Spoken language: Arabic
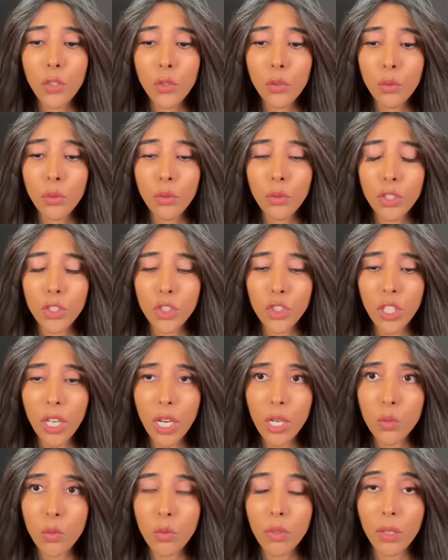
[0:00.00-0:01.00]
انه
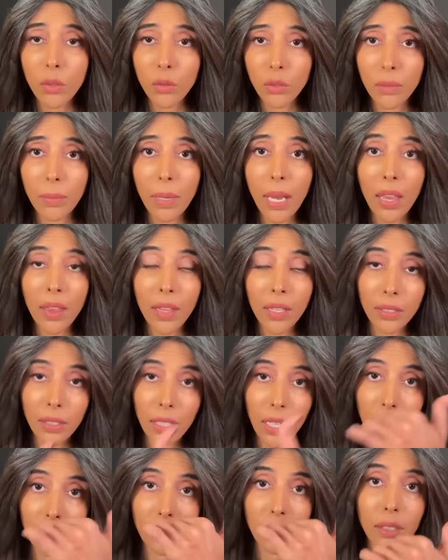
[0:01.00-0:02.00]
الشخص واذا كنت ما
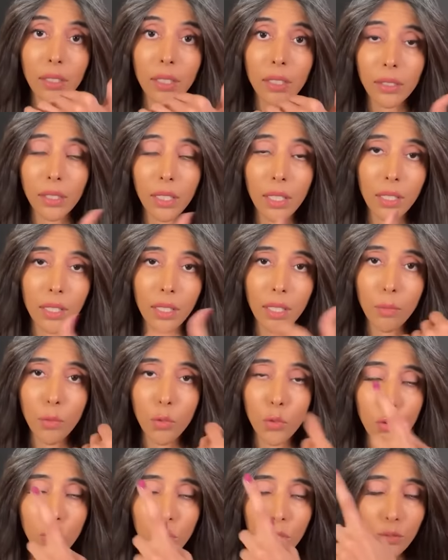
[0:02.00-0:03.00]
حضرتها تقدر تحضرها
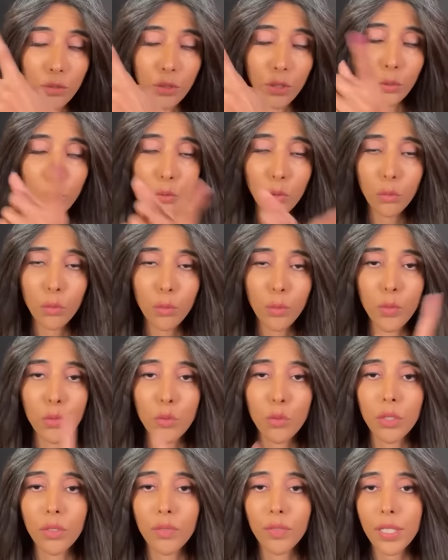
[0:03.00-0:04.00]
موجودة في اليوتيوب
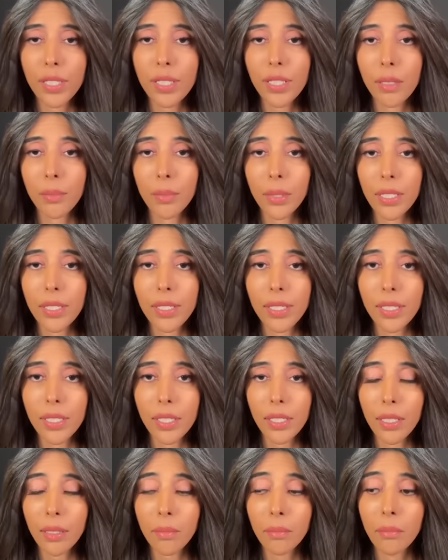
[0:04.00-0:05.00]
وموجودة في حسابي على
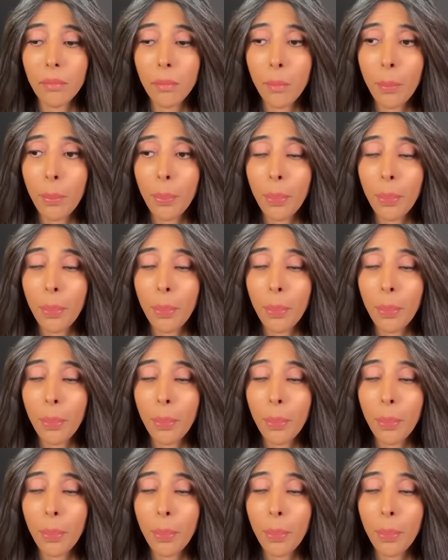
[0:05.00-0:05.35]
انستغرام